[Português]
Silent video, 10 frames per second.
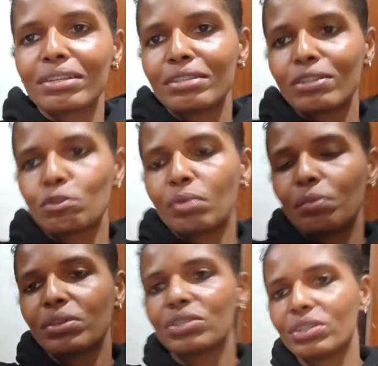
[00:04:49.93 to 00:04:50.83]
assim nos
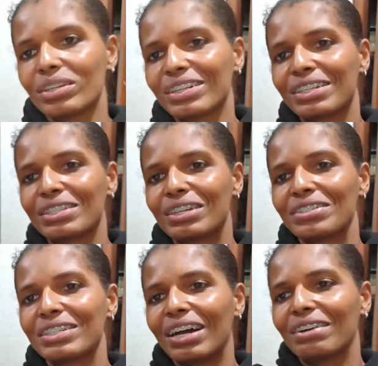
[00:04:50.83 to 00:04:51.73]
permitir.
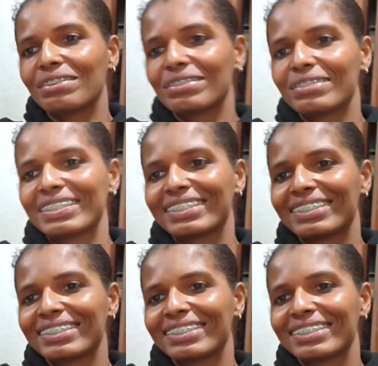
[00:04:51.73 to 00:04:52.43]
Tchau, tchau.